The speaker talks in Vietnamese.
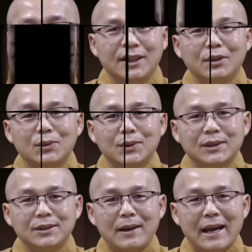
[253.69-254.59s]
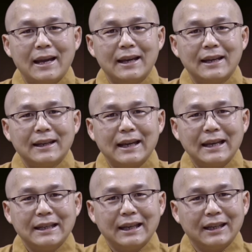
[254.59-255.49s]
Yếu tố thứ ba,
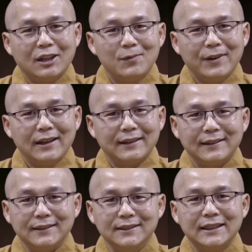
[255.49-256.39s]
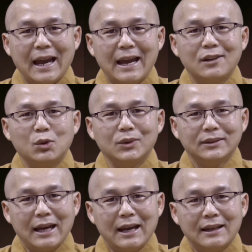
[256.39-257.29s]
cái này không phải là tự ngã của
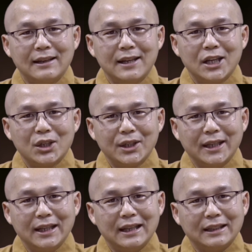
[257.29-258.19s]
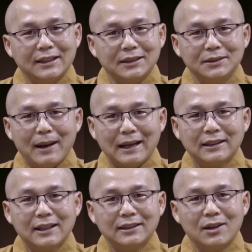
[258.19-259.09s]
ta, có nghĩa là tự
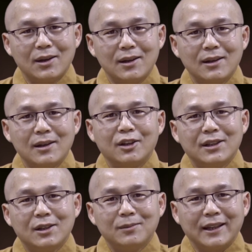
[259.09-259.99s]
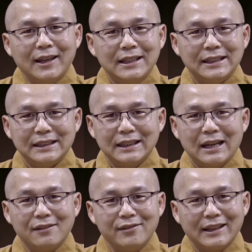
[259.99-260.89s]
bản thân nó không thể hình
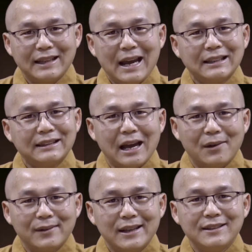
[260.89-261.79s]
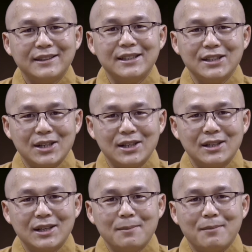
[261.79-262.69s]
thành và tác tạo nên chính nó,
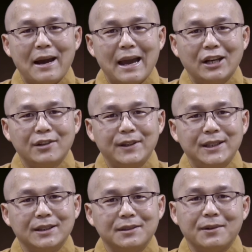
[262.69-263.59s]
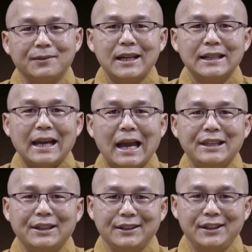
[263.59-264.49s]
mà nó phải dựa vào tất cả
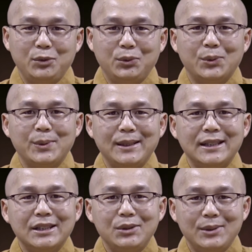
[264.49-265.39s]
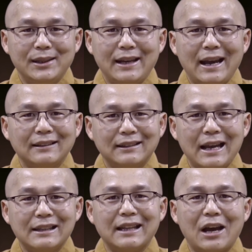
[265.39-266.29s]
những cái yếu tố nhân duyên khác
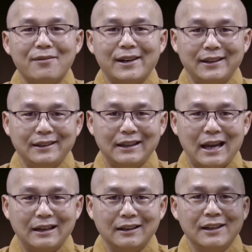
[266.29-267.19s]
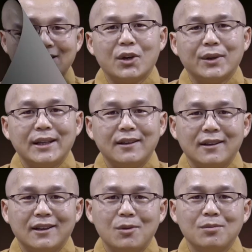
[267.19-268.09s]
tác tạo và hình thành. Cho nên
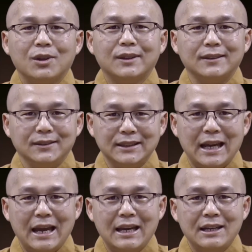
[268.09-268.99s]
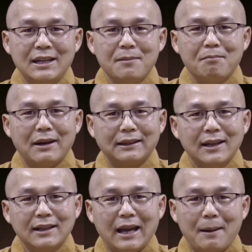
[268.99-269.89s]
nó không có tự ngã, mà
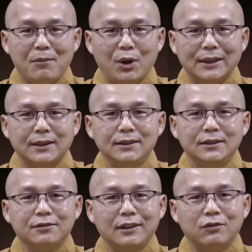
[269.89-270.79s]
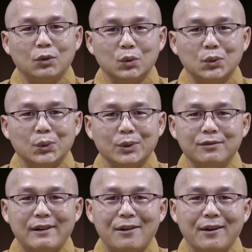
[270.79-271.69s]
tất cả mọi thứ phải phụ thuộc
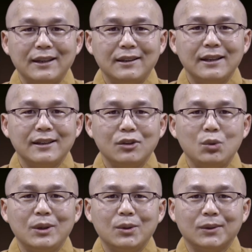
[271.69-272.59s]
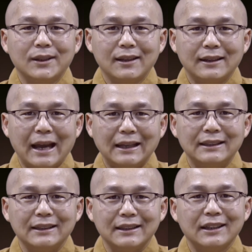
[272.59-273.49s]
vào cái nhân duyên của tất cả
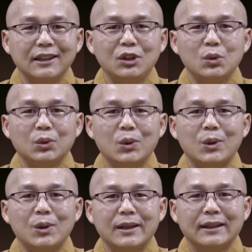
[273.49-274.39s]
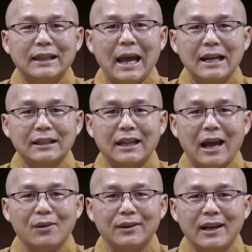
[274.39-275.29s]
những cái yếu tố tác
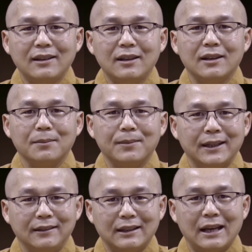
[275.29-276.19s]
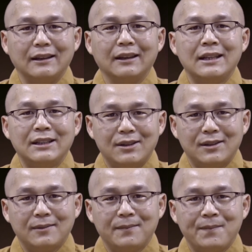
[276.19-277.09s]
tạo kết hợp hình thành nên
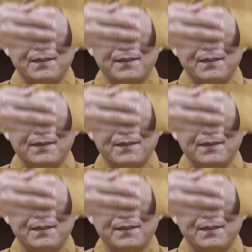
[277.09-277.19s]
nó.